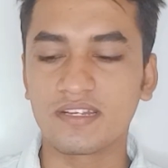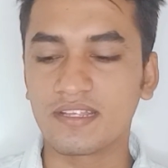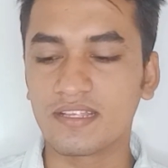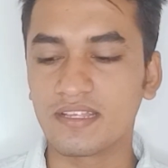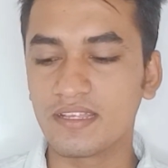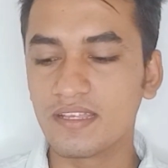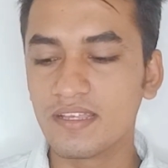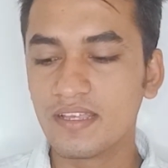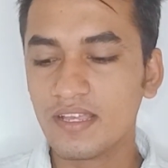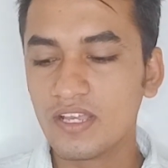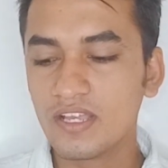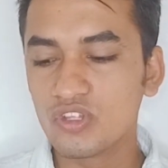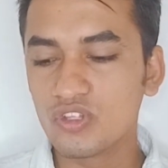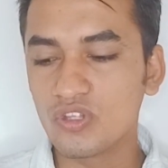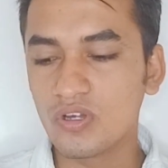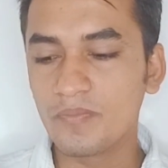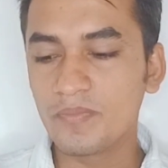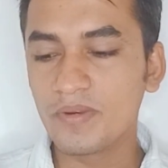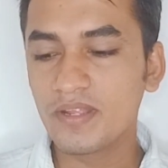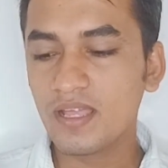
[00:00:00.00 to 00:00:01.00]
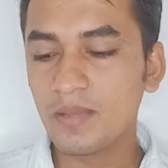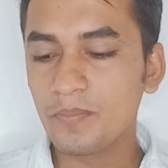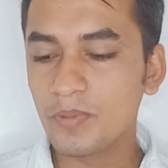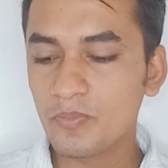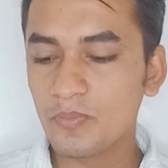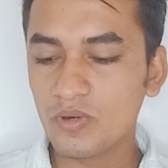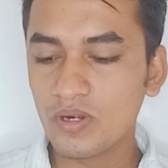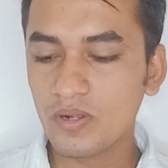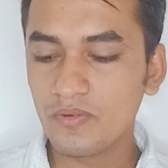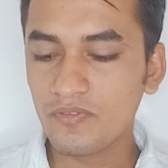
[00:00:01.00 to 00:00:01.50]
करेंगे तो हमने यहाँ
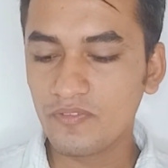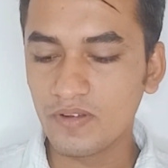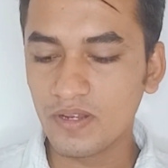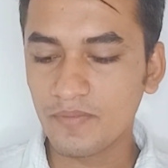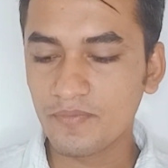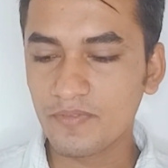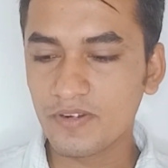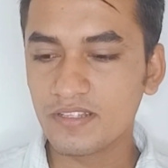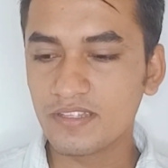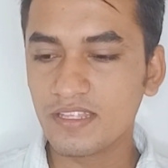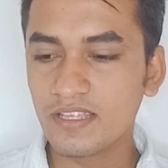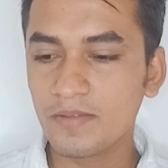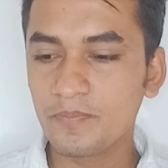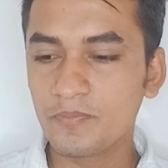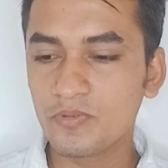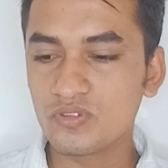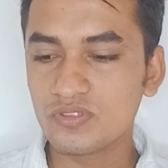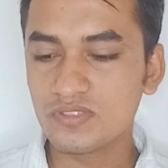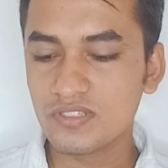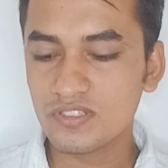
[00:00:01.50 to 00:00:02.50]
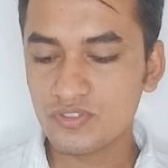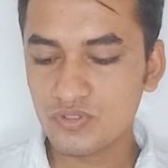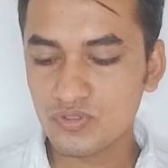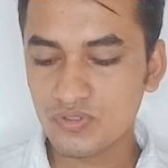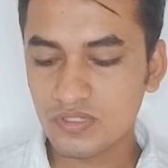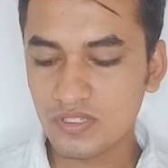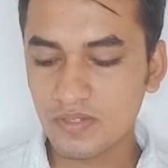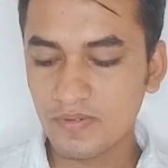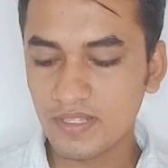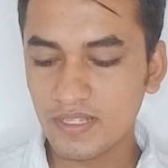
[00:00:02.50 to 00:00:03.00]
पे पूरा फिलअप कर दिया है प्रोसेस
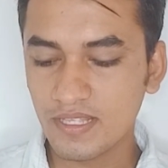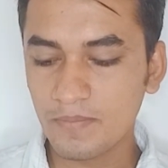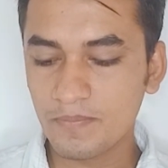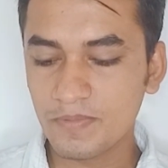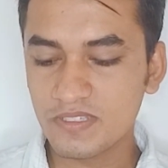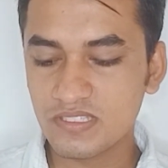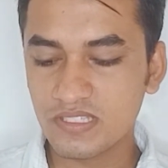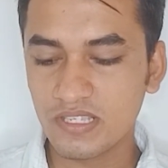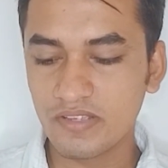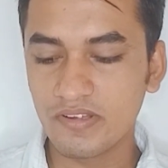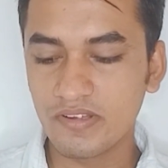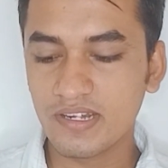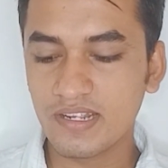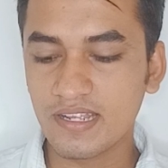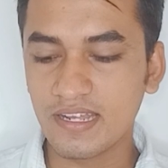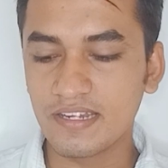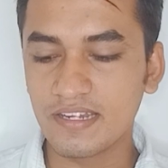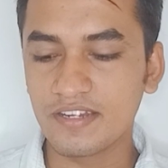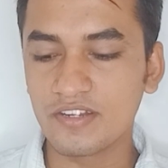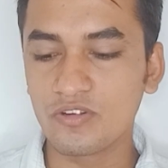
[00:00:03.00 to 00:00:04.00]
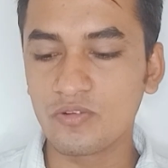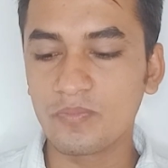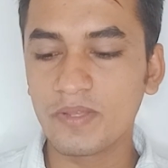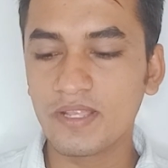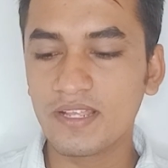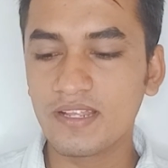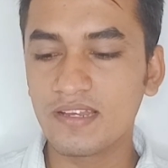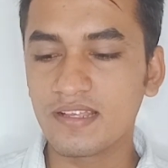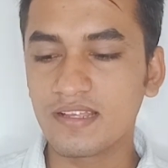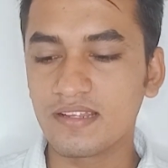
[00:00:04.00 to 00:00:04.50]
उसके बाद यहाँ पे सेव एंड कंटिन्यू
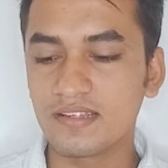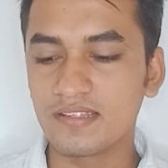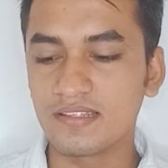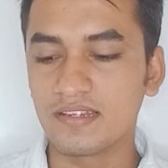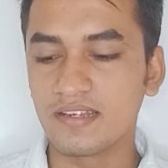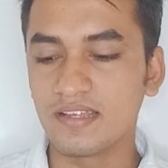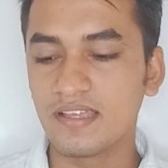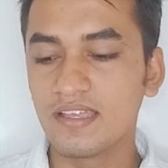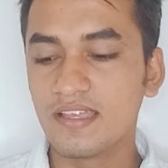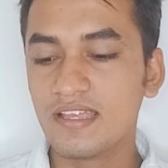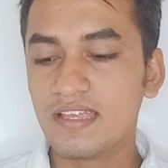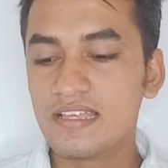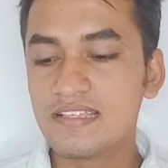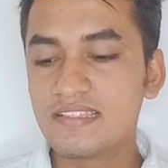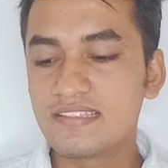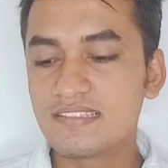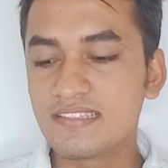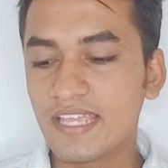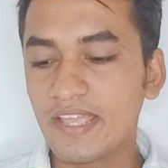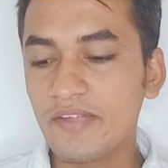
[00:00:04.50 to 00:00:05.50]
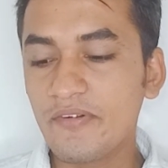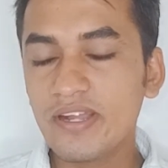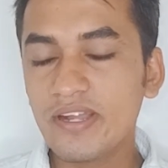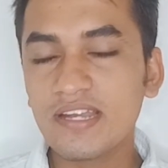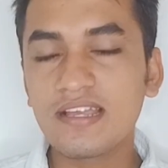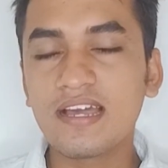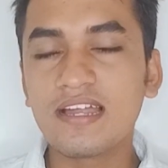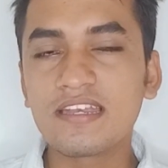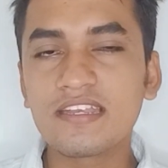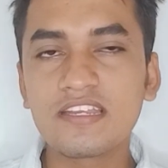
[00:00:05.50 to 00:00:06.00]
पे क्लिक कर देना है सेव
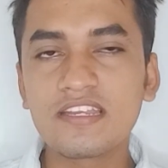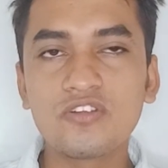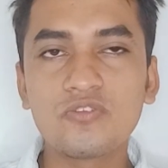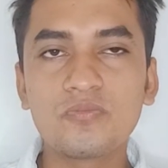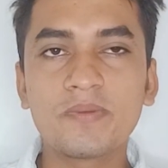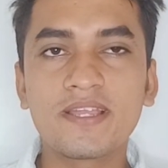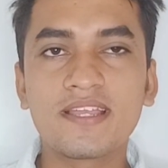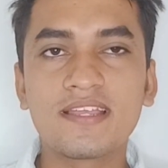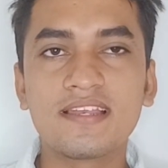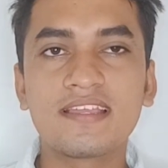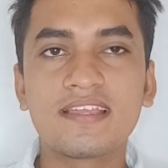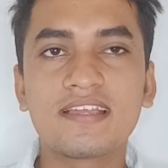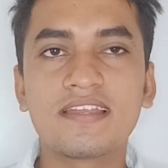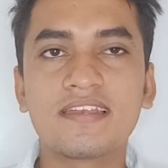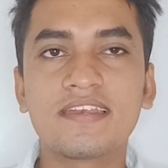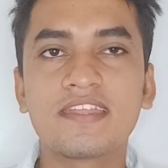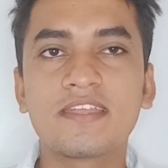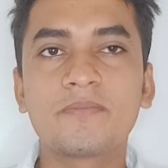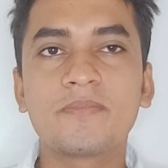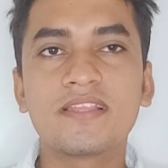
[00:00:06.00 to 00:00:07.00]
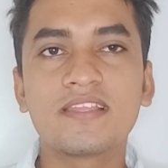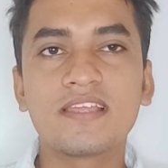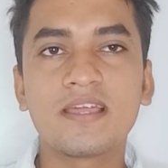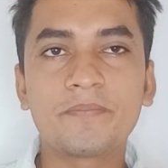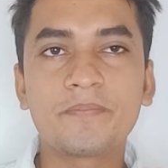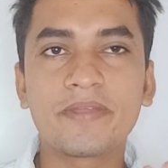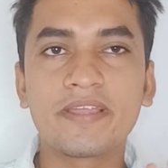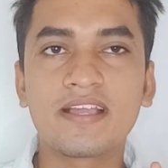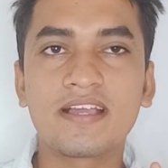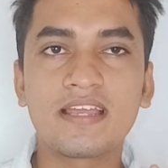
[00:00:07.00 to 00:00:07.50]
एंड कंटिन्यू पे क्लिक करने के बाद
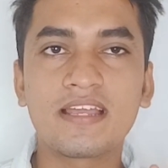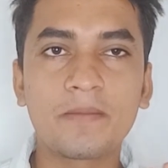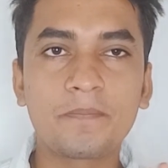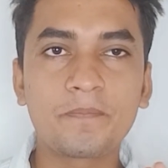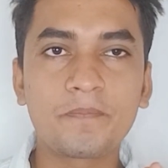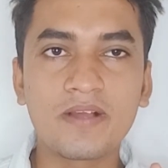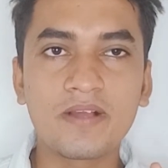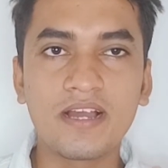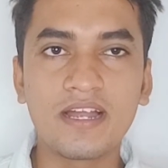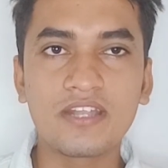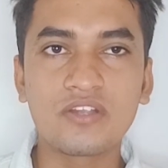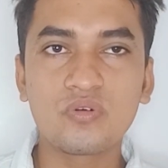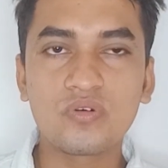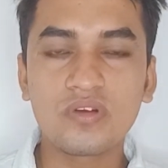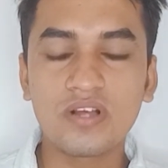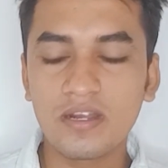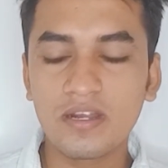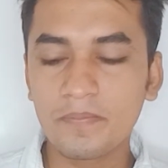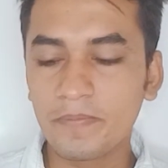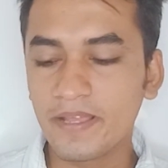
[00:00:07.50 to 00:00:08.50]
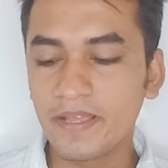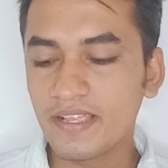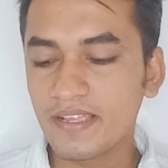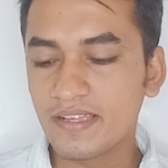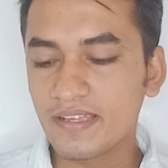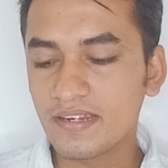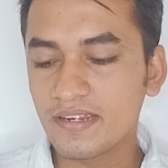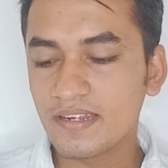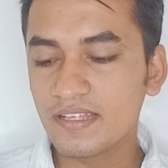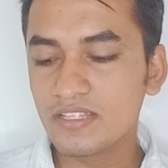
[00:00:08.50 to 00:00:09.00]
यहाँ पे अगर आप कार्ड टू कार्ड अप्लाई
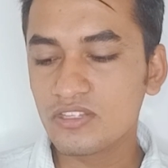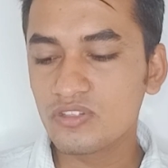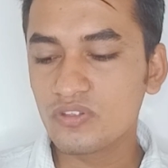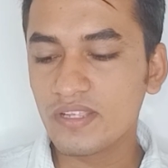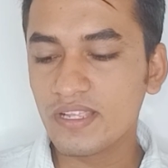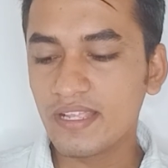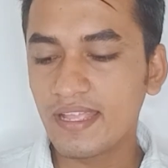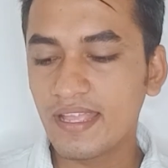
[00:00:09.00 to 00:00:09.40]
कर रहे हैं तो